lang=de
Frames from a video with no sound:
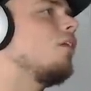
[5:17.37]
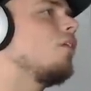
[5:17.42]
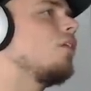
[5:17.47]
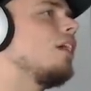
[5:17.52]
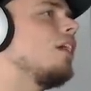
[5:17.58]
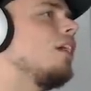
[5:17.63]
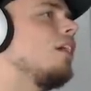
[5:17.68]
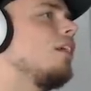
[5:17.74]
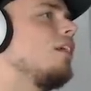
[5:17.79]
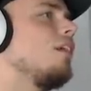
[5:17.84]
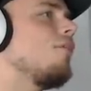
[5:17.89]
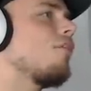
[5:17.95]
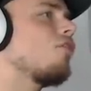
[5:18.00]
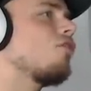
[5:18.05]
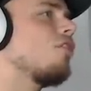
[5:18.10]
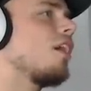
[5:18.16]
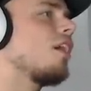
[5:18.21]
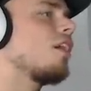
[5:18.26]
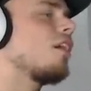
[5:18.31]
okay, hier
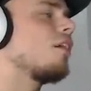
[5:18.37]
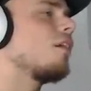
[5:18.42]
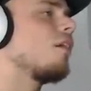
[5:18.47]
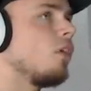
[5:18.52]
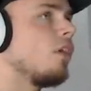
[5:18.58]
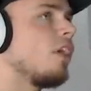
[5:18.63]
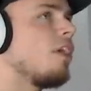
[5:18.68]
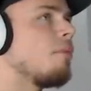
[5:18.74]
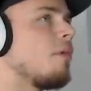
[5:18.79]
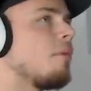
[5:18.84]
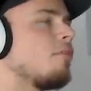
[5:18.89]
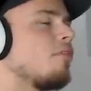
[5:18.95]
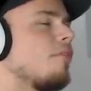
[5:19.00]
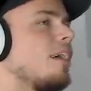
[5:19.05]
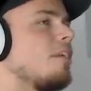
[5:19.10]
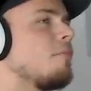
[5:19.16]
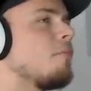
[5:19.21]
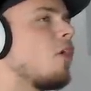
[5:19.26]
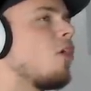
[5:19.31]
verstecken. Okay, beim
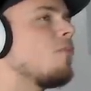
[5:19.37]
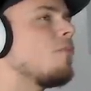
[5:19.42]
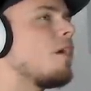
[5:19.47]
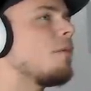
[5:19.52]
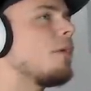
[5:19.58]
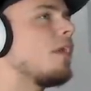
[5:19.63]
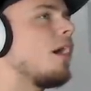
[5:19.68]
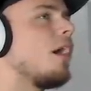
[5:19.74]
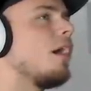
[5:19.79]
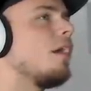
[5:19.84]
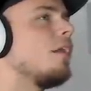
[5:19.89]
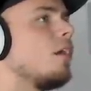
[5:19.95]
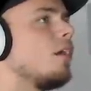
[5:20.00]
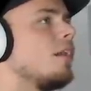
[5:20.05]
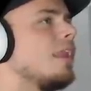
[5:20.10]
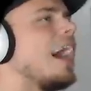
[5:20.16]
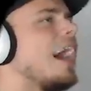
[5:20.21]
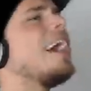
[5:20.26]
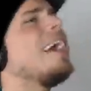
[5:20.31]
zweiten Mal kommt er aber da rein.
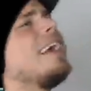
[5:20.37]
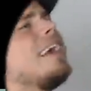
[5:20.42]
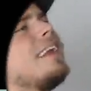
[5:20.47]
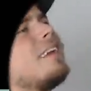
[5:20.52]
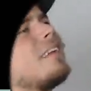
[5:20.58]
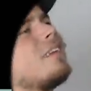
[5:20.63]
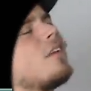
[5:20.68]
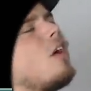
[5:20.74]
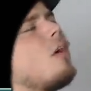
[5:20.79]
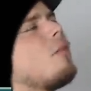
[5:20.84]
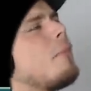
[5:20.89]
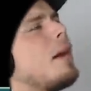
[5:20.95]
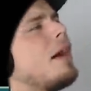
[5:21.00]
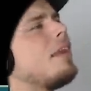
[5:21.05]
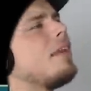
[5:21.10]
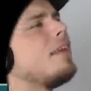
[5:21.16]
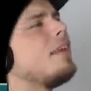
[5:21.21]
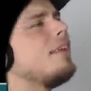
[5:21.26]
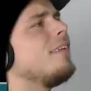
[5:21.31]
Nein, oh
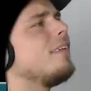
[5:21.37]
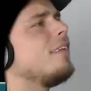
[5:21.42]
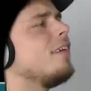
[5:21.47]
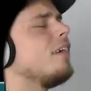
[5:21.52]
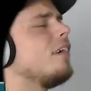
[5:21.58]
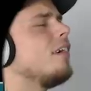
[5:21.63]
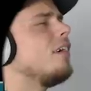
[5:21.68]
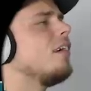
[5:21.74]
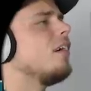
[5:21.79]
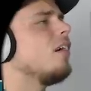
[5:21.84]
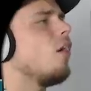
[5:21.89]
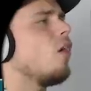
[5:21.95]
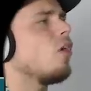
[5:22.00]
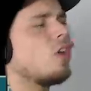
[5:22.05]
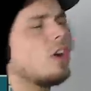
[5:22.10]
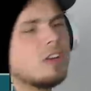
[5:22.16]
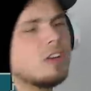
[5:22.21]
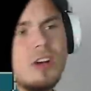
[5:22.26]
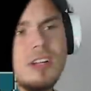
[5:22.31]
Mann. Oh
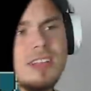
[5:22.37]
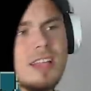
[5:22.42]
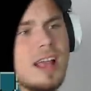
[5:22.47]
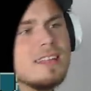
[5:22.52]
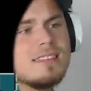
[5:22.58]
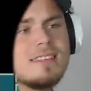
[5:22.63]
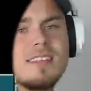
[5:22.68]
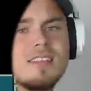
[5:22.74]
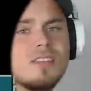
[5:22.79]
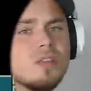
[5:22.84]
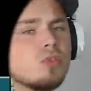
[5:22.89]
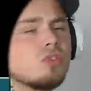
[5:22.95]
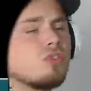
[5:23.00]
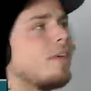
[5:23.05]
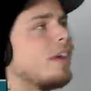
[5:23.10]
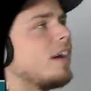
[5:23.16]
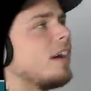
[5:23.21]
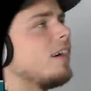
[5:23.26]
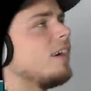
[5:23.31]
Gott, Leute, es ist so
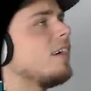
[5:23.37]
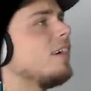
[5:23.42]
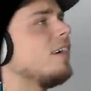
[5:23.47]
schwer.